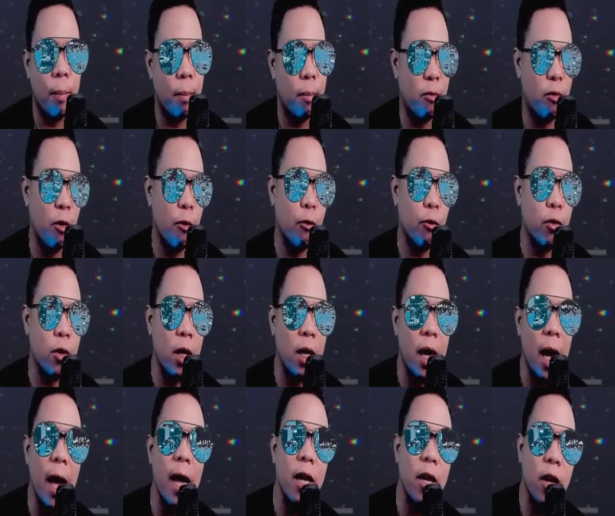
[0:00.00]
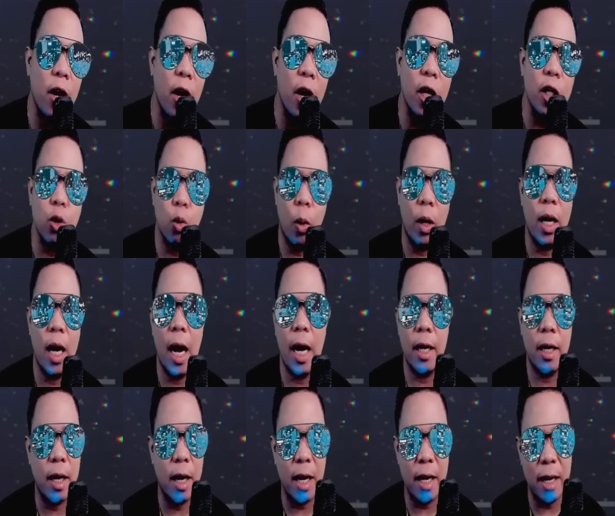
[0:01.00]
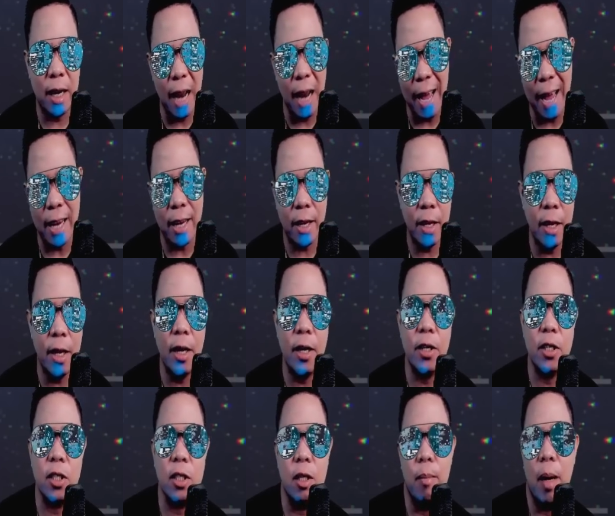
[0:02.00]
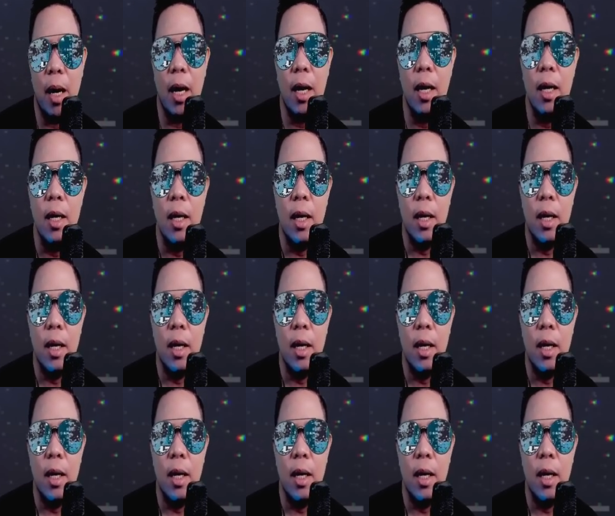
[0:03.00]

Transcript: 50 light years, 100 light years, 'di ba?